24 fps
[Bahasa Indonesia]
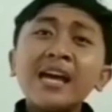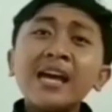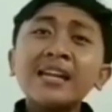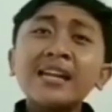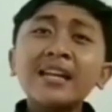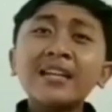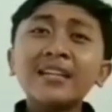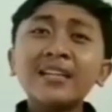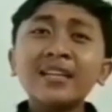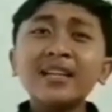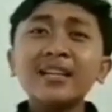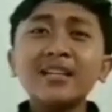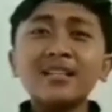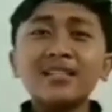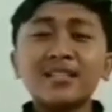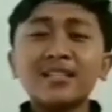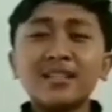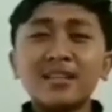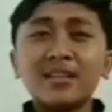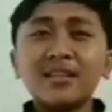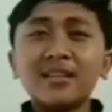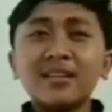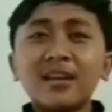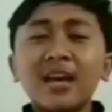Energi
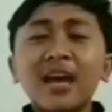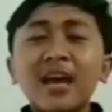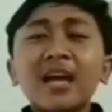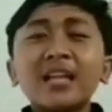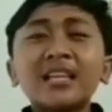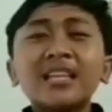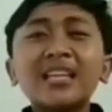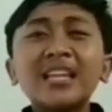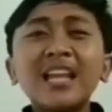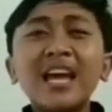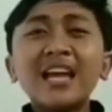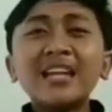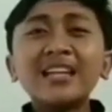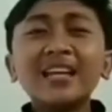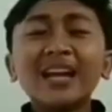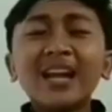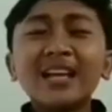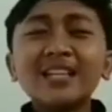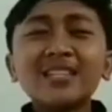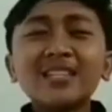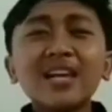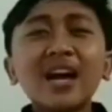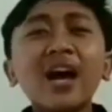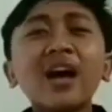listrik tidak
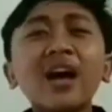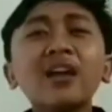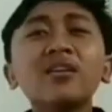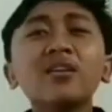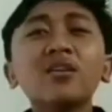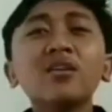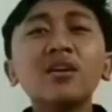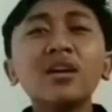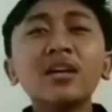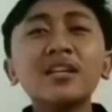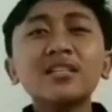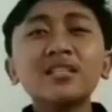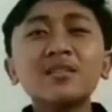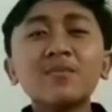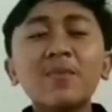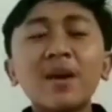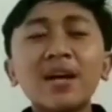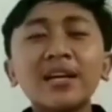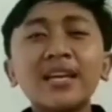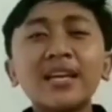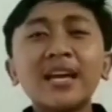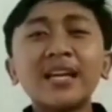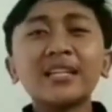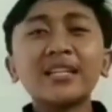dirasakan oleh
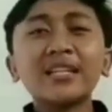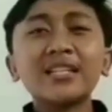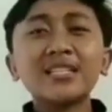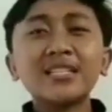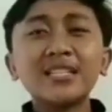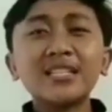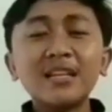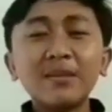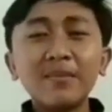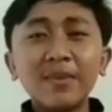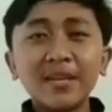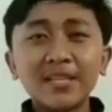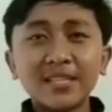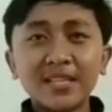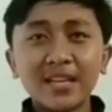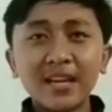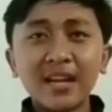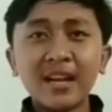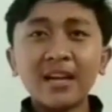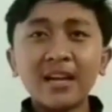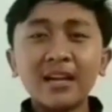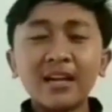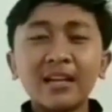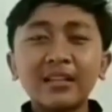sebagian kecil
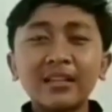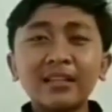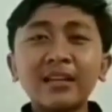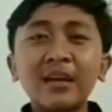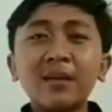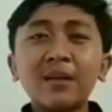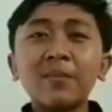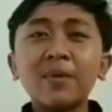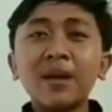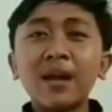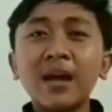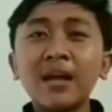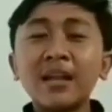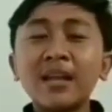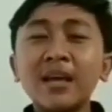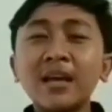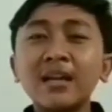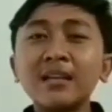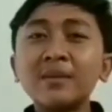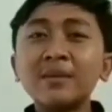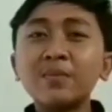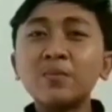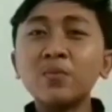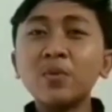masyarakat yang berada
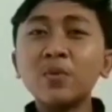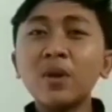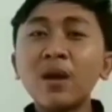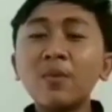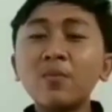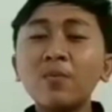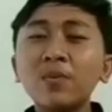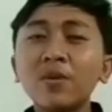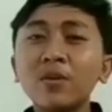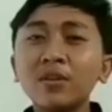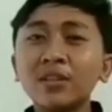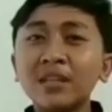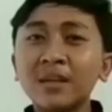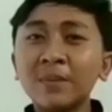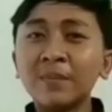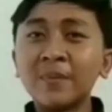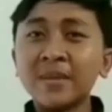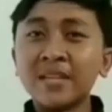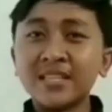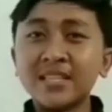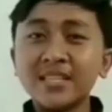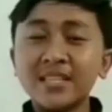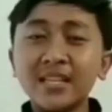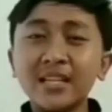di pulau-pulau
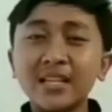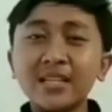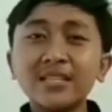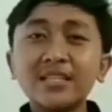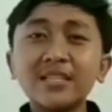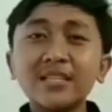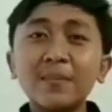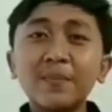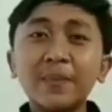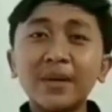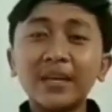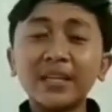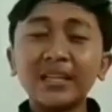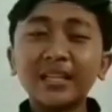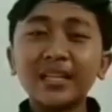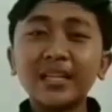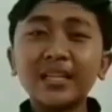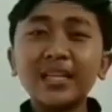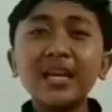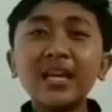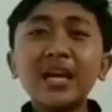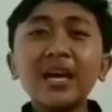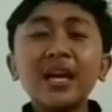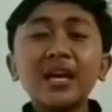terpencil
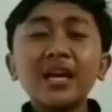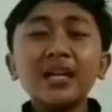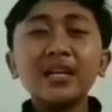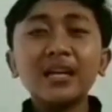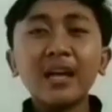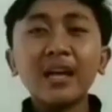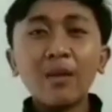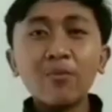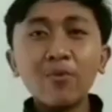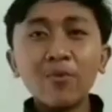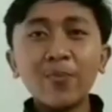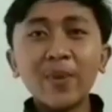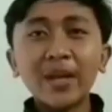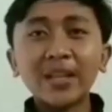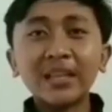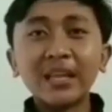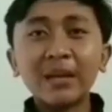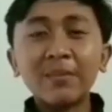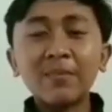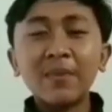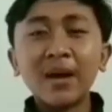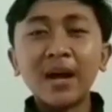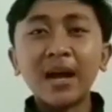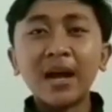seperti di
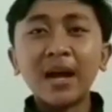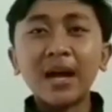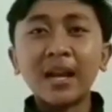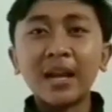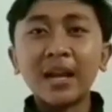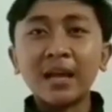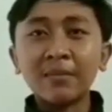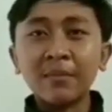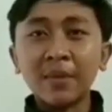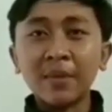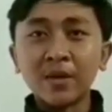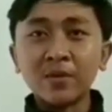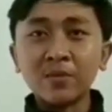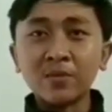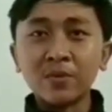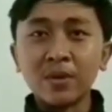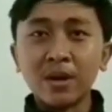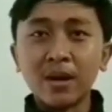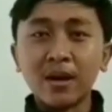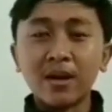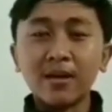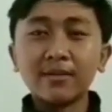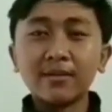Kabupaten Bangkalan, Madura.